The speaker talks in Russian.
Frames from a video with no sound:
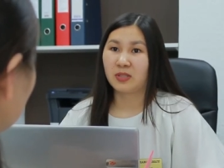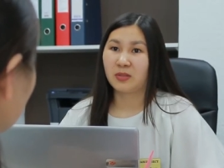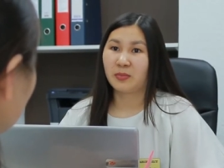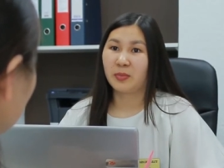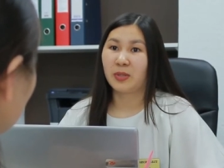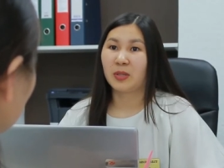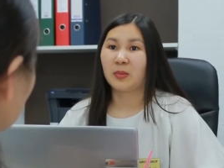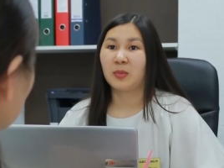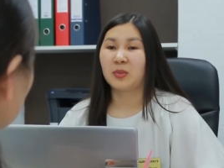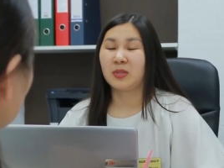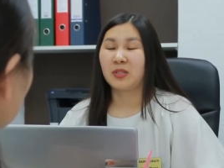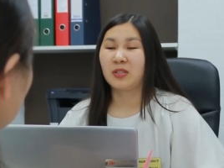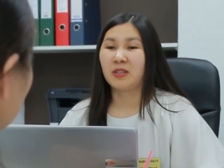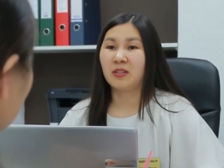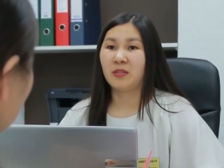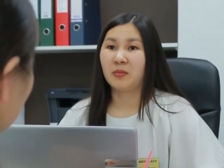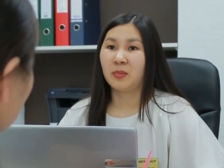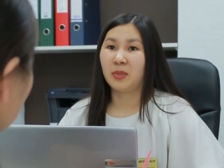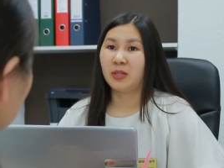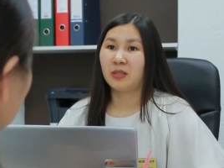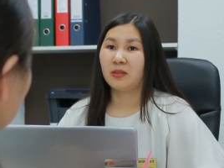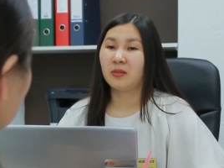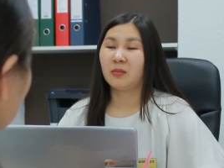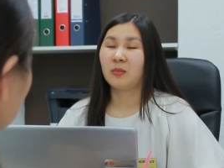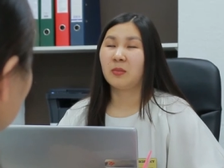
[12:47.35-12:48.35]
Более того,
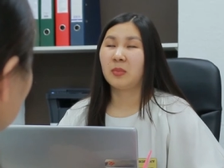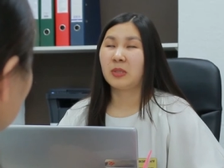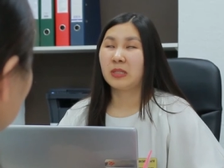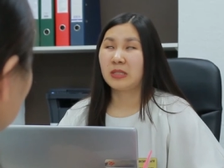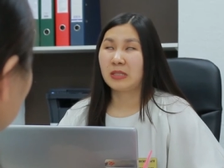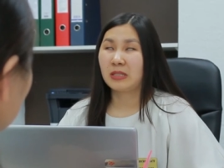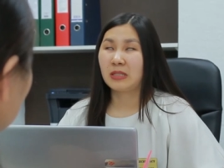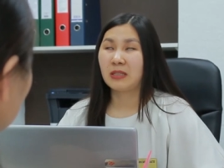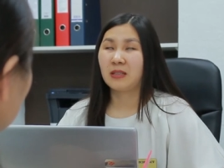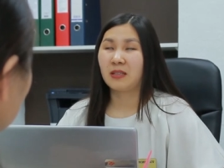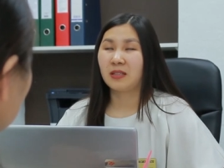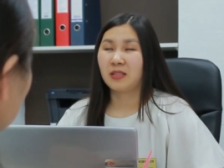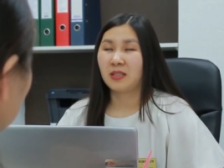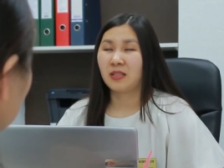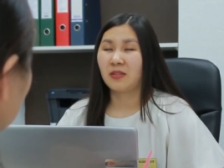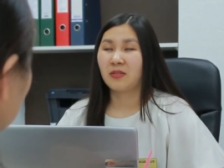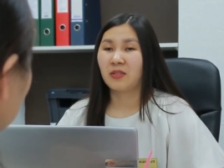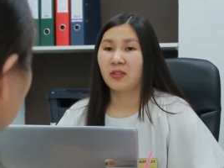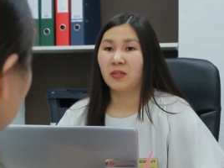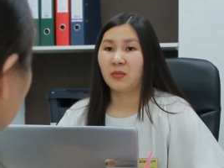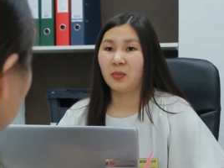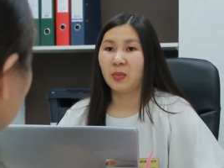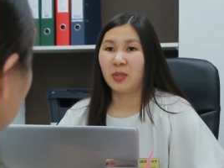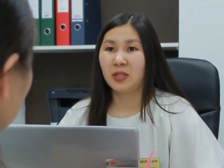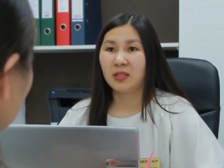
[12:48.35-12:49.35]
клиенты сами могут
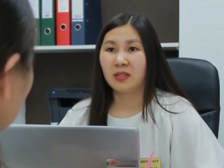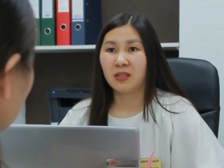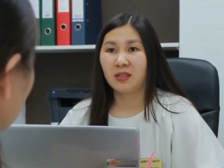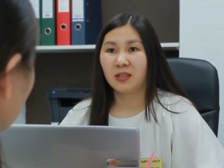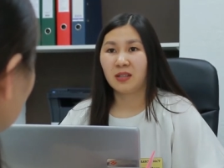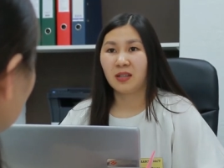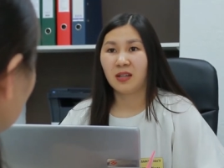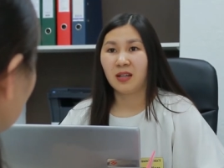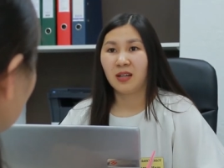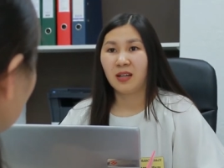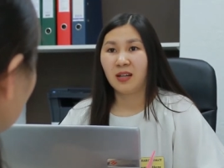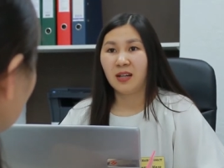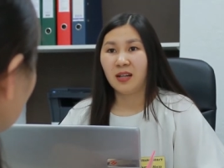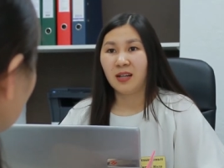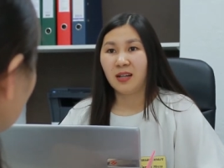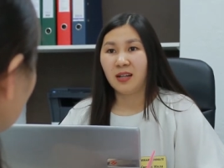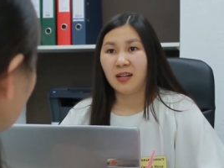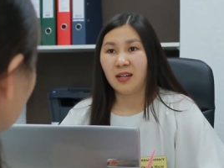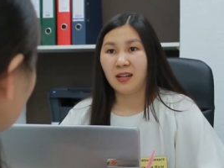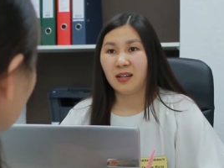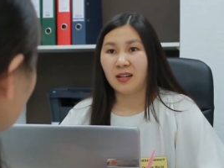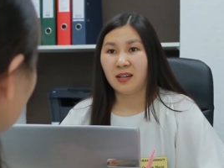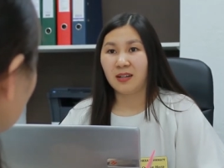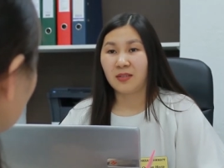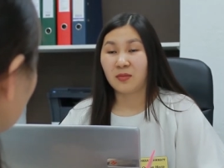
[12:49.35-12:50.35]
выбрать, когда забрать
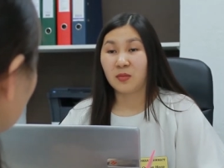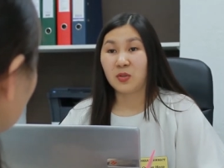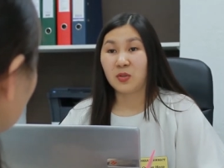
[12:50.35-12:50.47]
проценты